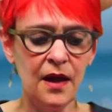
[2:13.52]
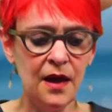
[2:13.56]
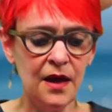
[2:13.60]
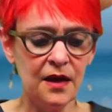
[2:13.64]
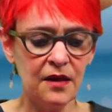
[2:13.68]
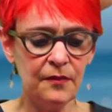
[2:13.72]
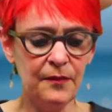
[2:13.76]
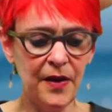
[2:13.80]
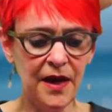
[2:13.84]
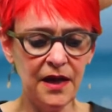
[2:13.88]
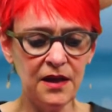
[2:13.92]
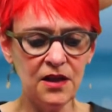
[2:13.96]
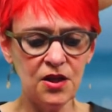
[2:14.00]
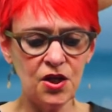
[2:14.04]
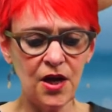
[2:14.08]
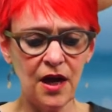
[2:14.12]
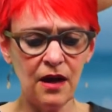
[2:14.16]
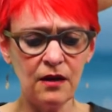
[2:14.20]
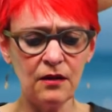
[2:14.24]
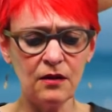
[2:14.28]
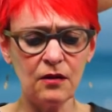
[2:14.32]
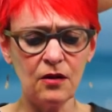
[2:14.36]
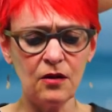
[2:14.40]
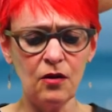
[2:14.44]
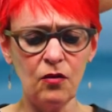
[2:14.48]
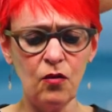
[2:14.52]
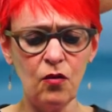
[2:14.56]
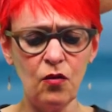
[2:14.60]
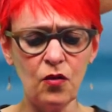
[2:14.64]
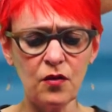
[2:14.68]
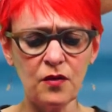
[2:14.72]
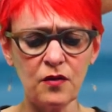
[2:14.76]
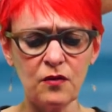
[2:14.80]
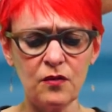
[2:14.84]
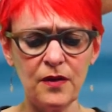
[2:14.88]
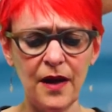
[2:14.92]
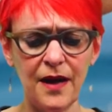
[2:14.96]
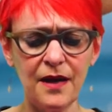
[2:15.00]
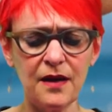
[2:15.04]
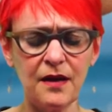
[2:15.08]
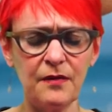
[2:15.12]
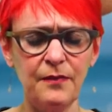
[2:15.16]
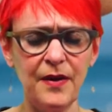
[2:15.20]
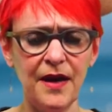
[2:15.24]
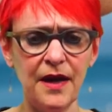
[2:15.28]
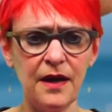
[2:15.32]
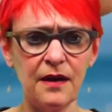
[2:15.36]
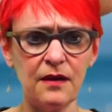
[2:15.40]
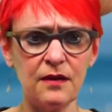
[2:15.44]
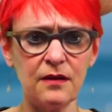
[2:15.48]
Menschen haben gelöst und haben
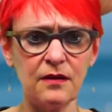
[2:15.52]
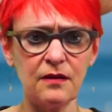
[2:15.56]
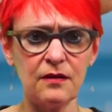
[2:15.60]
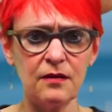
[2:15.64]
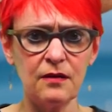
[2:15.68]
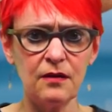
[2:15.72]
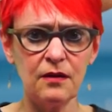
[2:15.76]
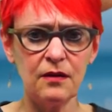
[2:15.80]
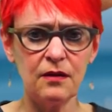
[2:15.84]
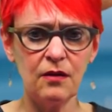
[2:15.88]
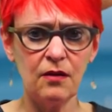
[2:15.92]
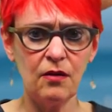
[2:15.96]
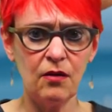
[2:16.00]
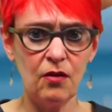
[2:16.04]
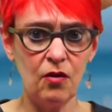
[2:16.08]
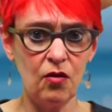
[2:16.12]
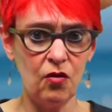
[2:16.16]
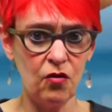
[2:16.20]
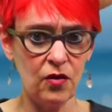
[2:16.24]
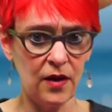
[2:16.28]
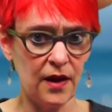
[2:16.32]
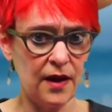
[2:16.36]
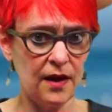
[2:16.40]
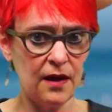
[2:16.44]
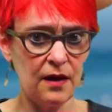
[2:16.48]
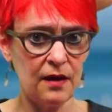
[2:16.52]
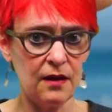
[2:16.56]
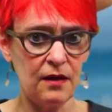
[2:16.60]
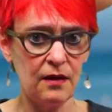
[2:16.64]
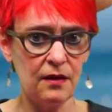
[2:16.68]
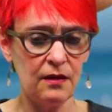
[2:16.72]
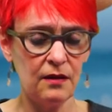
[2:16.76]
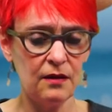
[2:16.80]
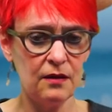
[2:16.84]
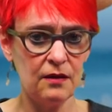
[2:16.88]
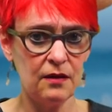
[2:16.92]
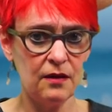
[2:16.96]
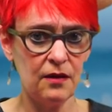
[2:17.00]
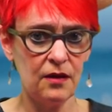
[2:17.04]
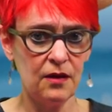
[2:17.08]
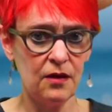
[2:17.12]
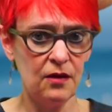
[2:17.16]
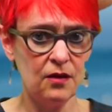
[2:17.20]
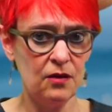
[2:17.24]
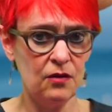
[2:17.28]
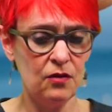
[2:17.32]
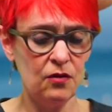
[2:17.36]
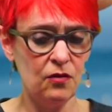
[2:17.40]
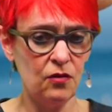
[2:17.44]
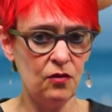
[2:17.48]
gemerkt, okay,
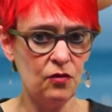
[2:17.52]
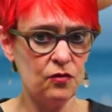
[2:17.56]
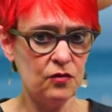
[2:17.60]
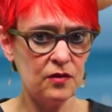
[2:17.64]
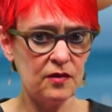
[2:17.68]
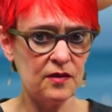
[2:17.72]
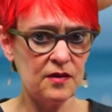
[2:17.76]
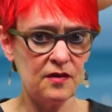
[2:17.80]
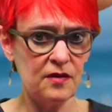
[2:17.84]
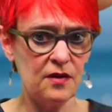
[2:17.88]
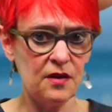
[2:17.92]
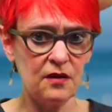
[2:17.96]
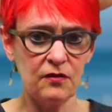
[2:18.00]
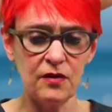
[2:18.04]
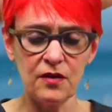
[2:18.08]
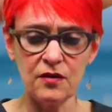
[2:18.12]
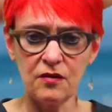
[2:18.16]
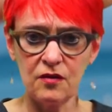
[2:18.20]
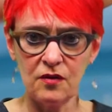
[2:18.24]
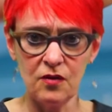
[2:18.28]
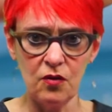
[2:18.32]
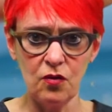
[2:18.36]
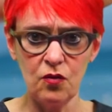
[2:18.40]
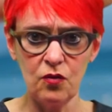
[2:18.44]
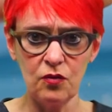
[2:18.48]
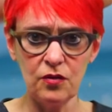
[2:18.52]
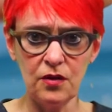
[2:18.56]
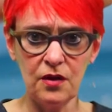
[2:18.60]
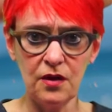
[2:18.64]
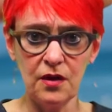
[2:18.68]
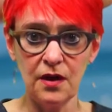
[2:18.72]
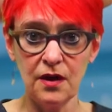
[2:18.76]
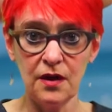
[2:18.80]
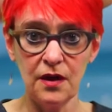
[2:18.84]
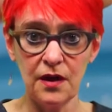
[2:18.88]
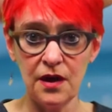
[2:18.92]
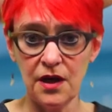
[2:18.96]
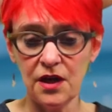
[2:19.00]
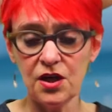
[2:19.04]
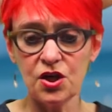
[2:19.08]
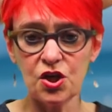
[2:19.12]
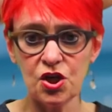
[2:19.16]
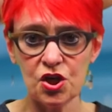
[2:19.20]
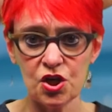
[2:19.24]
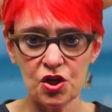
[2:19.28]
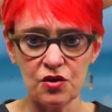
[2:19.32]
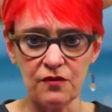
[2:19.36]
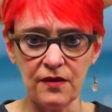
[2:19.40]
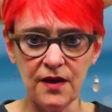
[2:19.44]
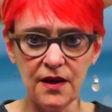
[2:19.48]
unsere Situation ist
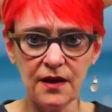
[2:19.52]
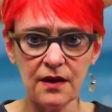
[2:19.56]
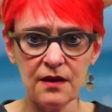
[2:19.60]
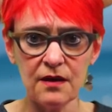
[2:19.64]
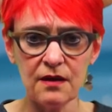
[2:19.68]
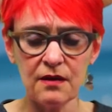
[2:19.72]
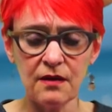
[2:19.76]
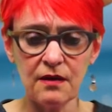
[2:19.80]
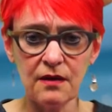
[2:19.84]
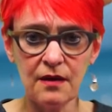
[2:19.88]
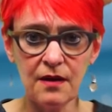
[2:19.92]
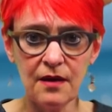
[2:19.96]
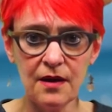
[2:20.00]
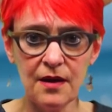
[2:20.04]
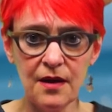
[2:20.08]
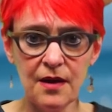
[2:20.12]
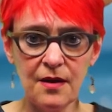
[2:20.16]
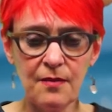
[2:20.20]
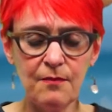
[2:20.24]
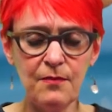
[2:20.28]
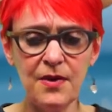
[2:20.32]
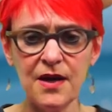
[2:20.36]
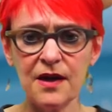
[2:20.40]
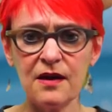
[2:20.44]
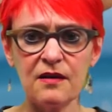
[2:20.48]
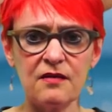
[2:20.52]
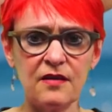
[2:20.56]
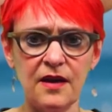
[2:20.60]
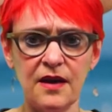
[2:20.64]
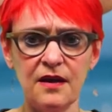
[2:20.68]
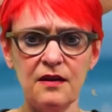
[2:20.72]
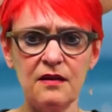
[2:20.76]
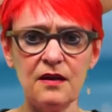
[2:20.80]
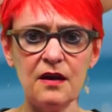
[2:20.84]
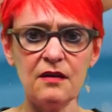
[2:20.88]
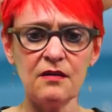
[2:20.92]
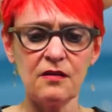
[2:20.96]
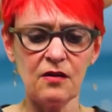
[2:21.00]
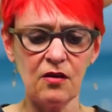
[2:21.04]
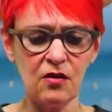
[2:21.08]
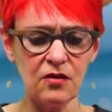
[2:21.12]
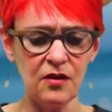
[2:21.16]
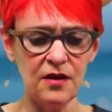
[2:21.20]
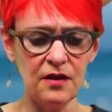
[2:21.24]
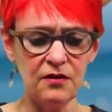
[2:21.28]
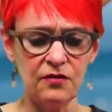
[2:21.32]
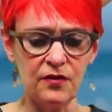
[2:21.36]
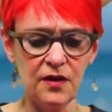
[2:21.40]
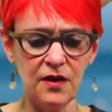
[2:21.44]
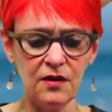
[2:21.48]
schwierig, wir sehen jetzt gerade
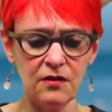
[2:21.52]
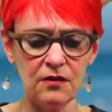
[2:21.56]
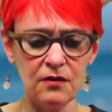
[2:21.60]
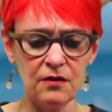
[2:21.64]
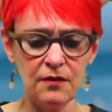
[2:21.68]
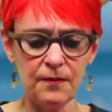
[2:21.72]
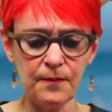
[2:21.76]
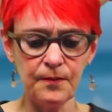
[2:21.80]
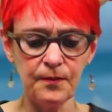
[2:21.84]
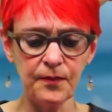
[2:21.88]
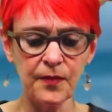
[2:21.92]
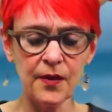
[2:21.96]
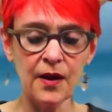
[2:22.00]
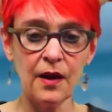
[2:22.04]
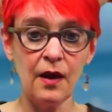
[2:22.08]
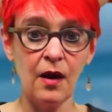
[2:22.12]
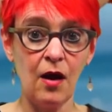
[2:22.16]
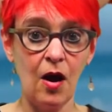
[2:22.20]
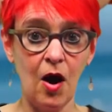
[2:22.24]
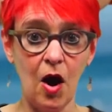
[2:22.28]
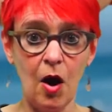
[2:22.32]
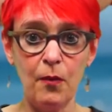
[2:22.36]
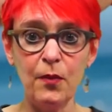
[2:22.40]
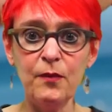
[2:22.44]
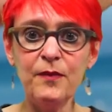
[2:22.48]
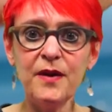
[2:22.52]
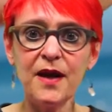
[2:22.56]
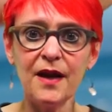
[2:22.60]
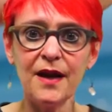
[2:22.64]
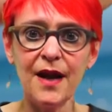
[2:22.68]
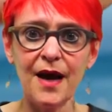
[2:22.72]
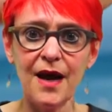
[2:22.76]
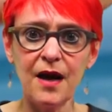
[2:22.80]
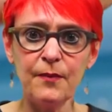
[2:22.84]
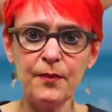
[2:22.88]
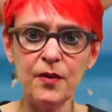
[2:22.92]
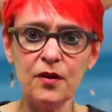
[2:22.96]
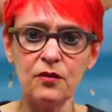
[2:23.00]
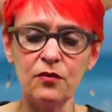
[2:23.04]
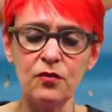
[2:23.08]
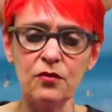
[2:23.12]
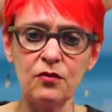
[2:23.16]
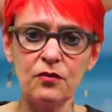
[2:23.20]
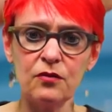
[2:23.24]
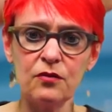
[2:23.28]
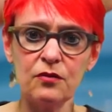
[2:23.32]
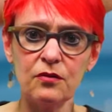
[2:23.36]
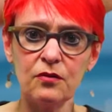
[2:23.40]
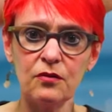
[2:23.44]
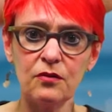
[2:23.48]
nicht weiter, aber wir leben noch.
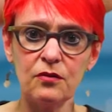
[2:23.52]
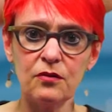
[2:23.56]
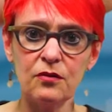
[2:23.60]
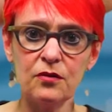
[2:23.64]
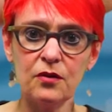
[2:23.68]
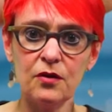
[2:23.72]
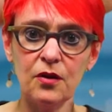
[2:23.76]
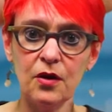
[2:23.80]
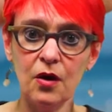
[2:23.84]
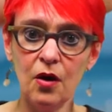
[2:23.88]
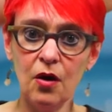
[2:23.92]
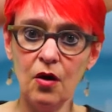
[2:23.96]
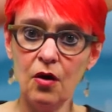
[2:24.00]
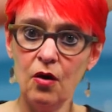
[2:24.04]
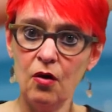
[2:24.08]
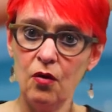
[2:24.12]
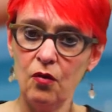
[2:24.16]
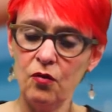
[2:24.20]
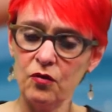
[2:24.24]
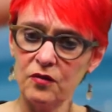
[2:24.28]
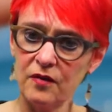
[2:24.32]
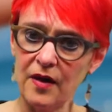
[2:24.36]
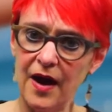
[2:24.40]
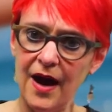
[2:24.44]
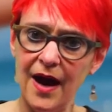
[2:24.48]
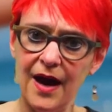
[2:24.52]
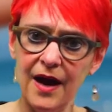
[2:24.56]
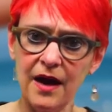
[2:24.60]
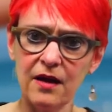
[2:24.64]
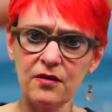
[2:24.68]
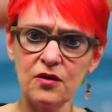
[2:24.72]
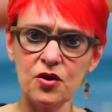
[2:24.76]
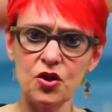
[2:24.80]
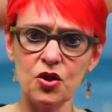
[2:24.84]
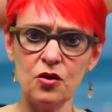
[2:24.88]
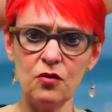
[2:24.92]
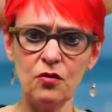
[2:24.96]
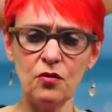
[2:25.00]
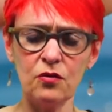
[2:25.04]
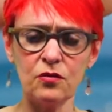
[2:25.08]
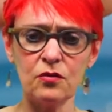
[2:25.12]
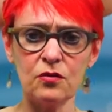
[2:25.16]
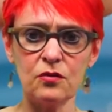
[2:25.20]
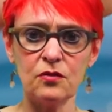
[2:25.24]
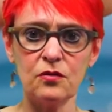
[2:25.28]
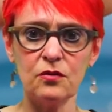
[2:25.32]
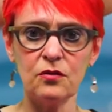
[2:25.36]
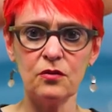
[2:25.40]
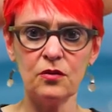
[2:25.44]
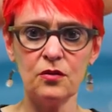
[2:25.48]
Unser Herz
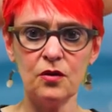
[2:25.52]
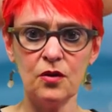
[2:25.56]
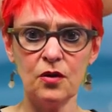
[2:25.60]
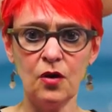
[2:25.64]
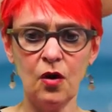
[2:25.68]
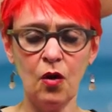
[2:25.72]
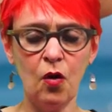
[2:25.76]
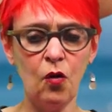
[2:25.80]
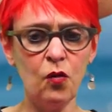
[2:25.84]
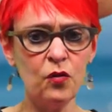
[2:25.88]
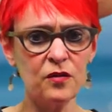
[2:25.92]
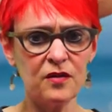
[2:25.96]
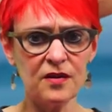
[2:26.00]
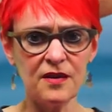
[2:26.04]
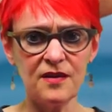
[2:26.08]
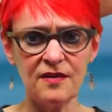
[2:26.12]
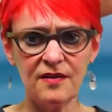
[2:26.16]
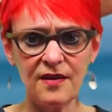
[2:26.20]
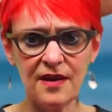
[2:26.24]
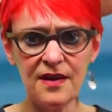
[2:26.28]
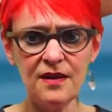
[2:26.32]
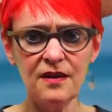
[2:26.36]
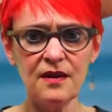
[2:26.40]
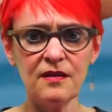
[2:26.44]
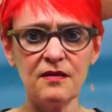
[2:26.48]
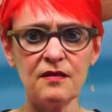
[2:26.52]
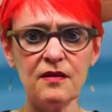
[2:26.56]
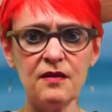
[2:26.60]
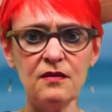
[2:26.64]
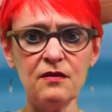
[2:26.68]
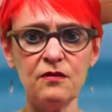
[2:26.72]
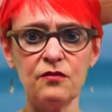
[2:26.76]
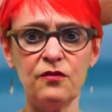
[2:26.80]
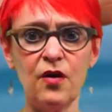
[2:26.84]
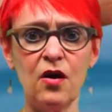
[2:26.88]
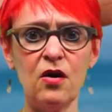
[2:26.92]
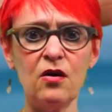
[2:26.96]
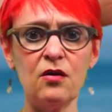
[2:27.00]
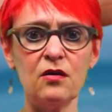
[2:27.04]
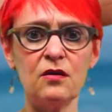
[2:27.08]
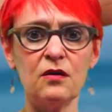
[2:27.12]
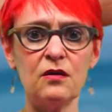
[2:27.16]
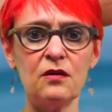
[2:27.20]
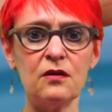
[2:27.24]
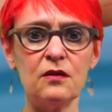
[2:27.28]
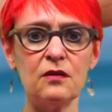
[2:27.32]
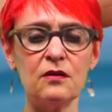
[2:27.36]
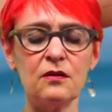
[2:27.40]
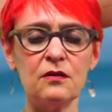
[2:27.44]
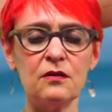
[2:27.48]
schlägt Unsere Sinne sind wach